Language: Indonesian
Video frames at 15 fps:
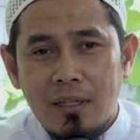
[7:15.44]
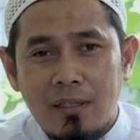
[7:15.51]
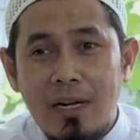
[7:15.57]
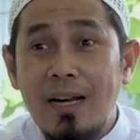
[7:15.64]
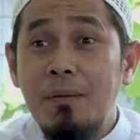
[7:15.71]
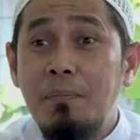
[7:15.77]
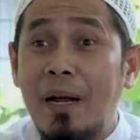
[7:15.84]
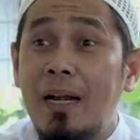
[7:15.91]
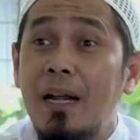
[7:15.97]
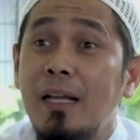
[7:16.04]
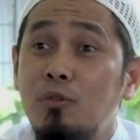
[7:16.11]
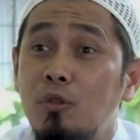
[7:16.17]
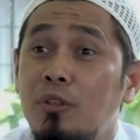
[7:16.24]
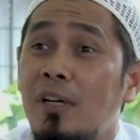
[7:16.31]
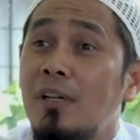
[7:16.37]
Daripada
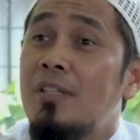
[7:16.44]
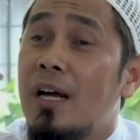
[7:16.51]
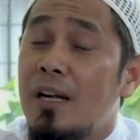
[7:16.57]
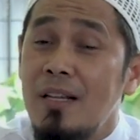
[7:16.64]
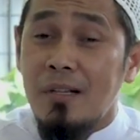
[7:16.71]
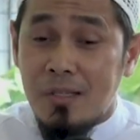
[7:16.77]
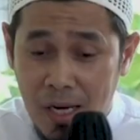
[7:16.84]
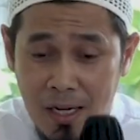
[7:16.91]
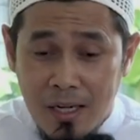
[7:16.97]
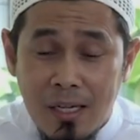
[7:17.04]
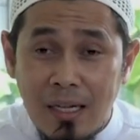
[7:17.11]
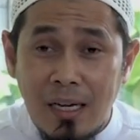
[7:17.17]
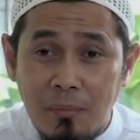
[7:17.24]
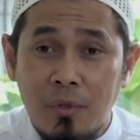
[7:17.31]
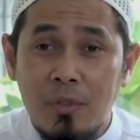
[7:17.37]
itu terjadi, saya
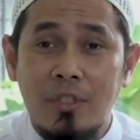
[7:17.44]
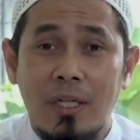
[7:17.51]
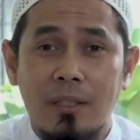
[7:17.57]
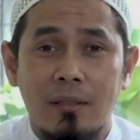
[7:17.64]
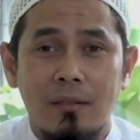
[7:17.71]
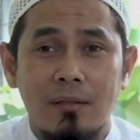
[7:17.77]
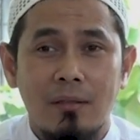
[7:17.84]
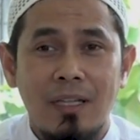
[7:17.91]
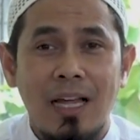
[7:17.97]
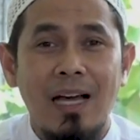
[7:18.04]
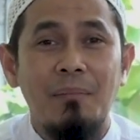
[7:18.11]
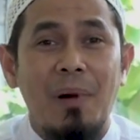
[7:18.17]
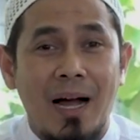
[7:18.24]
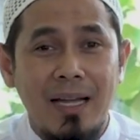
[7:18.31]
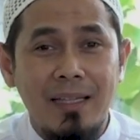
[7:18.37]
diam Ustaz.
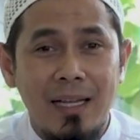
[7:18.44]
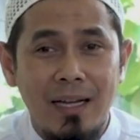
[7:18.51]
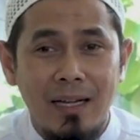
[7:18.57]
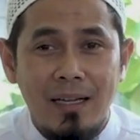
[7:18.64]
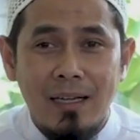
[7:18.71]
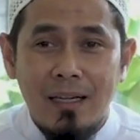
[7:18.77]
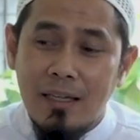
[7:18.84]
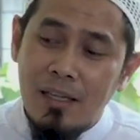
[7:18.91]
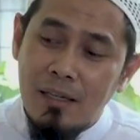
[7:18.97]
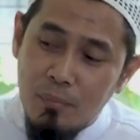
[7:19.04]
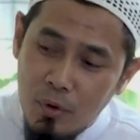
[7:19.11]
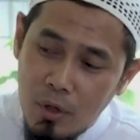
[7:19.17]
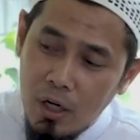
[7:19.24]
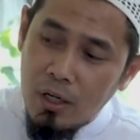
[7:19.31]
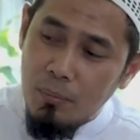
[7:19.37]
Nah makanya
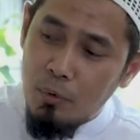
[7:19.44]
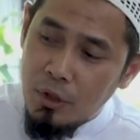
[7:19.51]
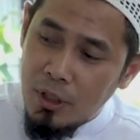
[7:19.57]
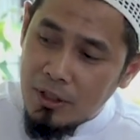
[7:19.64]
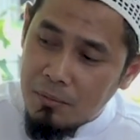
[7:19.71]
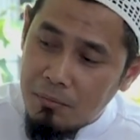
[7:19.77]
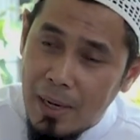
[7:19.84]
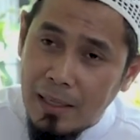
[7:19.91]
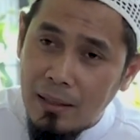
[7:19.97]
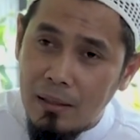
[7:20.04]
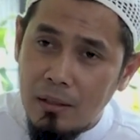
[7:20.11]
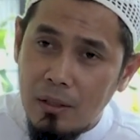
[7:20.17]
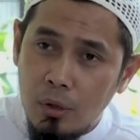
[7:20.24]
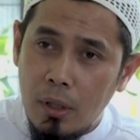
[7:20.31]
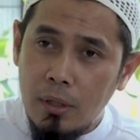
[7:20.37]
ibu kalau punya
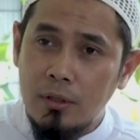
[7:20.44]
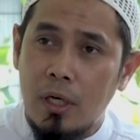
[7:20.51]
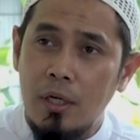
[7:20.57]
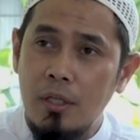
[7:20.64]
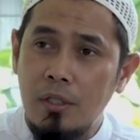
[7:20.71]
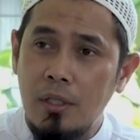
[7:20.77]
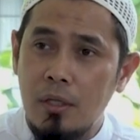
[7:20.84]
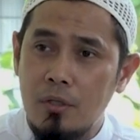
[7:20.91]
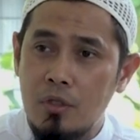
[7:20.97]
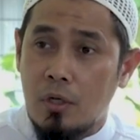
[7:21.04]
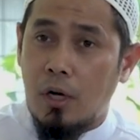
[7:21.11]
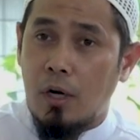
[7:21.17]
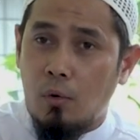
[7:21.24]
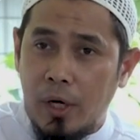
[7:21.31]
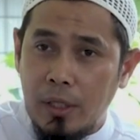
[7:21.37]
teman yang tadinya
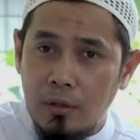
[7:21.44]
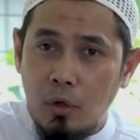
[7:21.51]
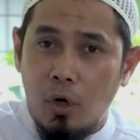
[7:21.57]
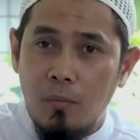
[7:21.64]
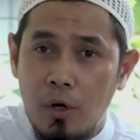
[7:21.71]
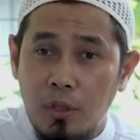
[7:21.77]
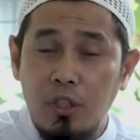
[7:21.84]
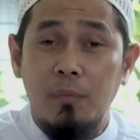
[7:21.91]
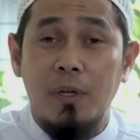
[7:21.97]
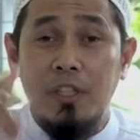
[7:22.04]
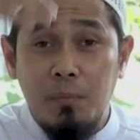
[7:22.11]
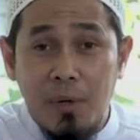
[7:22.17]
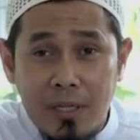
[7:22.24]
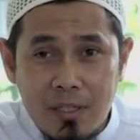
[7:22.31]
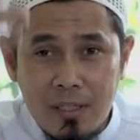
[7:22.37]
cerewet ngomong
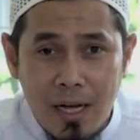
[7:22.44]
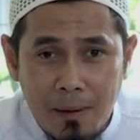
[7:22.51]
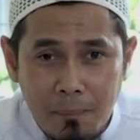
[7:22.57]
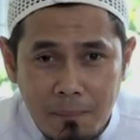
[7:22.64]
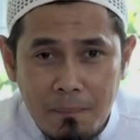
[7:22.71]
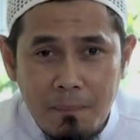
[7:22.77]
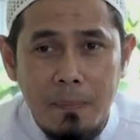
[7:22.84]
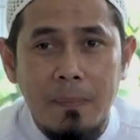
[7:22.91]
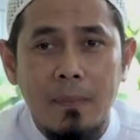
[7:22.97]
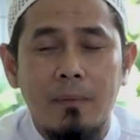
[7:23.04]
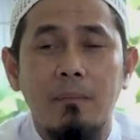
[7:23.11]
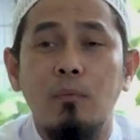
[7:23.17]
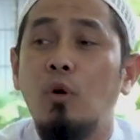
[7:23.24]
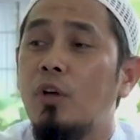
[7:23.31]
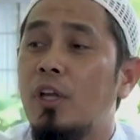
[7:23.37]
tiba-tiba diam,
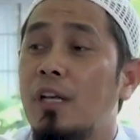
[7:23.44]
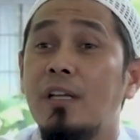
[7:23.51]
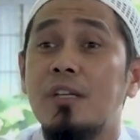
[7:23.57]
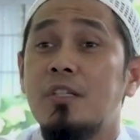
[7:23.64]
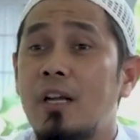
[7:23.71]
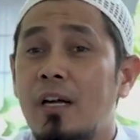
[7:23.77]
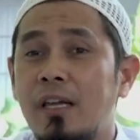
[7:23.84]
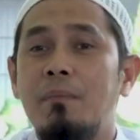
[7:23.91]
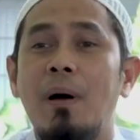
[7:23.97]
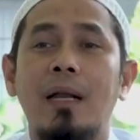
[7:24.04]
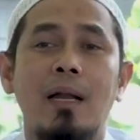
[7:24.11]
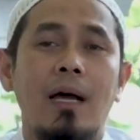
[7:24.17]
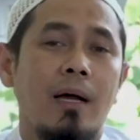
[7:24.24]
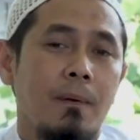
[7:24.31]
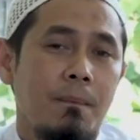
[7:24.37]
mungkin dia sedang
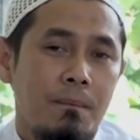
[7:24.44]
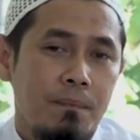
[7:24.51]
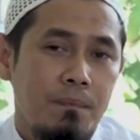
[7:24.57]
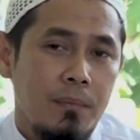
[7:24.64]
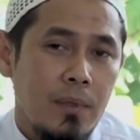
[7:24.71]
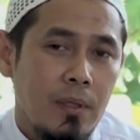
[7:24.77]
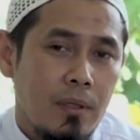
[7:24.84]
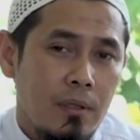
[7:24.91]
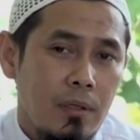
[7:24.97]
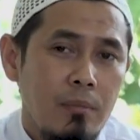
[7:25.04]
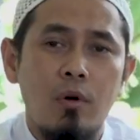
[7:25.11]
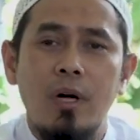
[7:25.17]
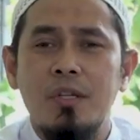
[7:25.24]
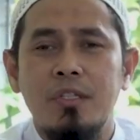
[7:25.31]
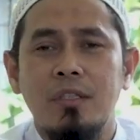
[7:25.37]
ibadah.
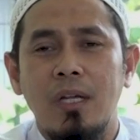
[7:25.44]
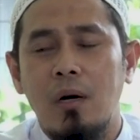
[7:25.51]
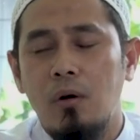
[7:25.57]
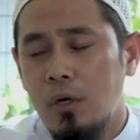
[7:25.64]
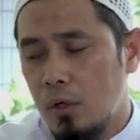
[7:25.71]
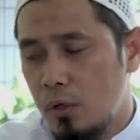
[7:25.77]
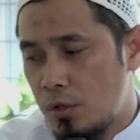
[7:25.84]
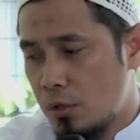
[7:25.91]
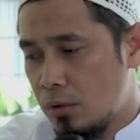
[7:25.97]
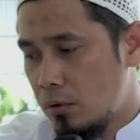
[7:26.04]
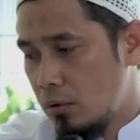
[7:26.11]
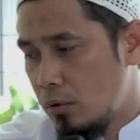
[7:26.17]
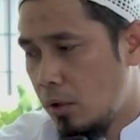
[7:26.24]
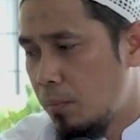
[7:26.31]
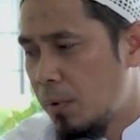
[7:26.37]
Ibu kasih tahu,
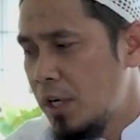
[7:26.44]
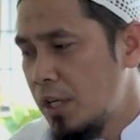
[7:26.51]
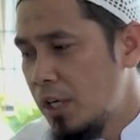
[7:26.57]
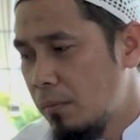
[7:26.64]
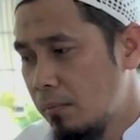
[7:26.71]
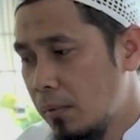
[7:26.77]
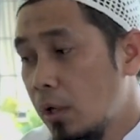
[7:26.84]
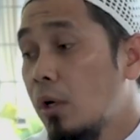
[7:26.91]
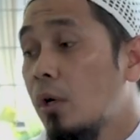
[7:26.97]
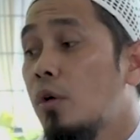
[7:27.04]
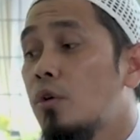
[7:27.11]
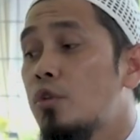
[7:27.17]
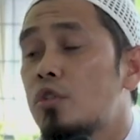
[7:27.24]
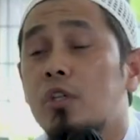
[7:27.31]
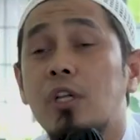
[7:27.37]
kok pendiam?
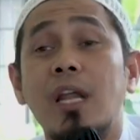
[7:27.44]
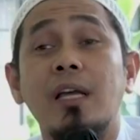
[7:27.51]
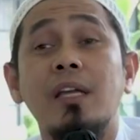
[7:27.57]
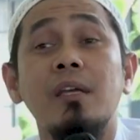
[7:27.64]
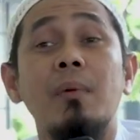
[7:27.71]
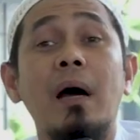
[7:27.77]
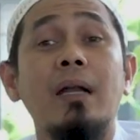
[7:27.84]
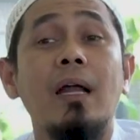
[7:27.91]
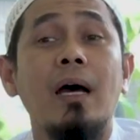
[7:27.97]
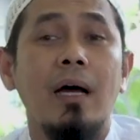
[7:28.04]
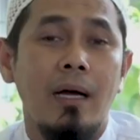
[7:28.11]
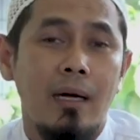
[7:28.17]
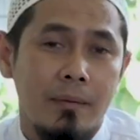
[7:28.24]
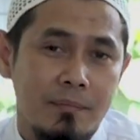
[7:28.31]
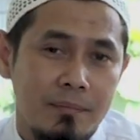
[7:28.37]
lagi
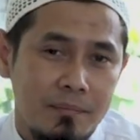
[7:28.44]
ibadah.